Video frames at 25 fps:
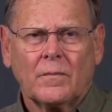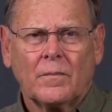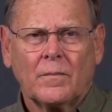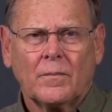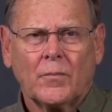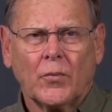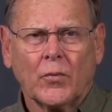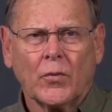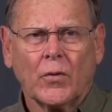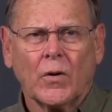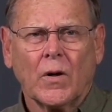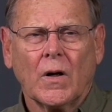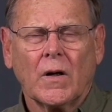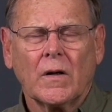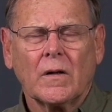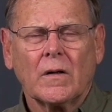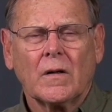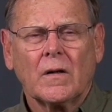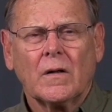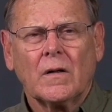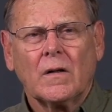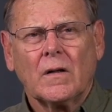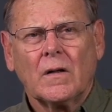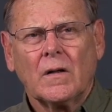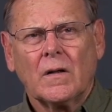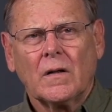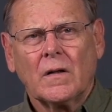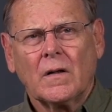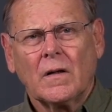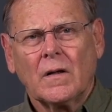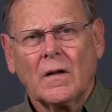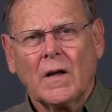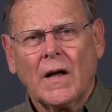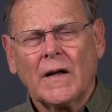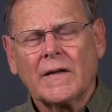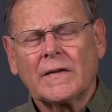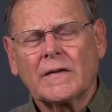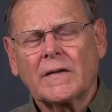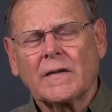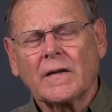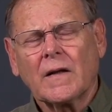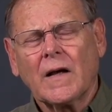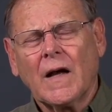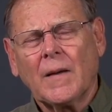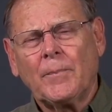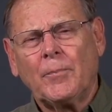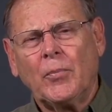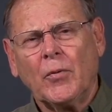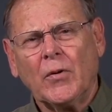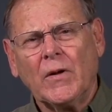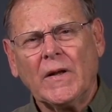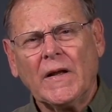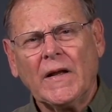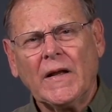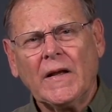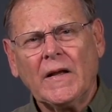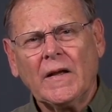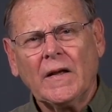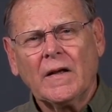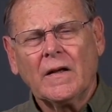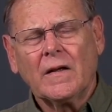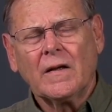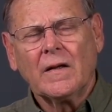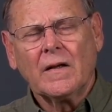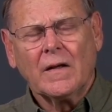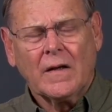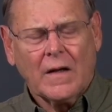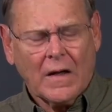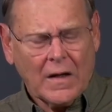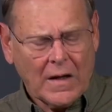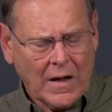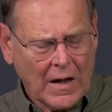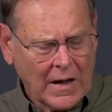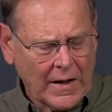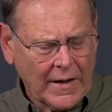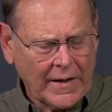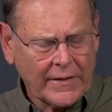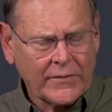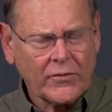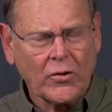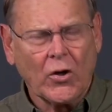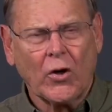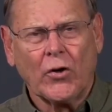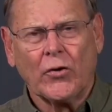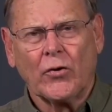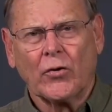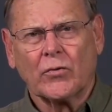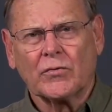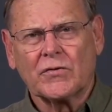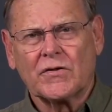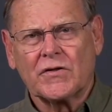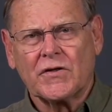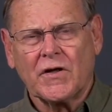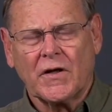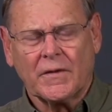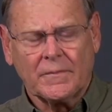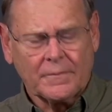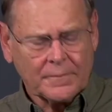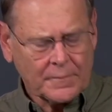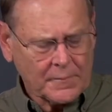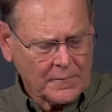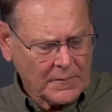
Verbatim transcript: pour être appelé à être un ancien.